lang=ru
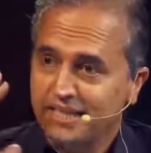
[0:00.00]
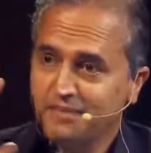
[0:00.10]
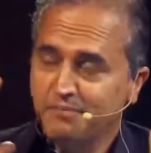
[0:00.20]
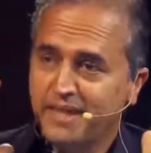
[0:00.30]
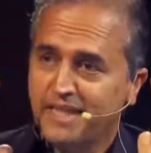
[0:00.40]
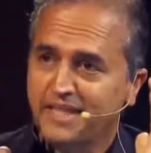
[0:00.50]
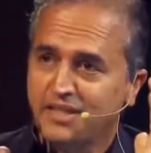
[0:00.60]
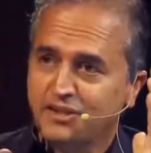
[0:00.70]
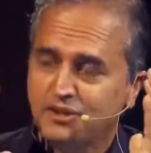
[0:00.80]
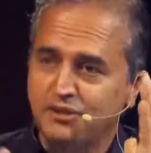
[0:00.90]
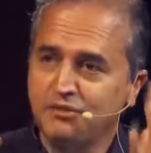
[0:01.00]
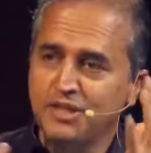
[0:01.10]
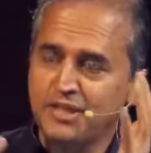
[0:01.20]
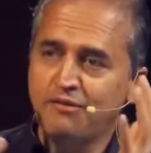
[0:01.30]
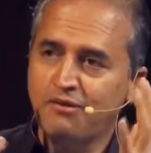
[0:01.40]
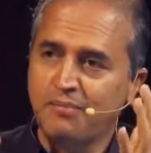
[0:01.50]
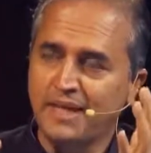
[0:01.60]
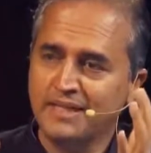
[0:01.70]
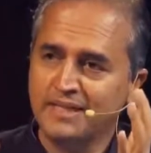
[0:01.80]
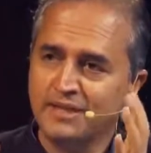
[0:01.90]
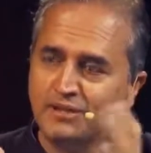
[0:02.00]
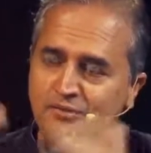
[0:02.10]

Просто настроив разум на нужную волну.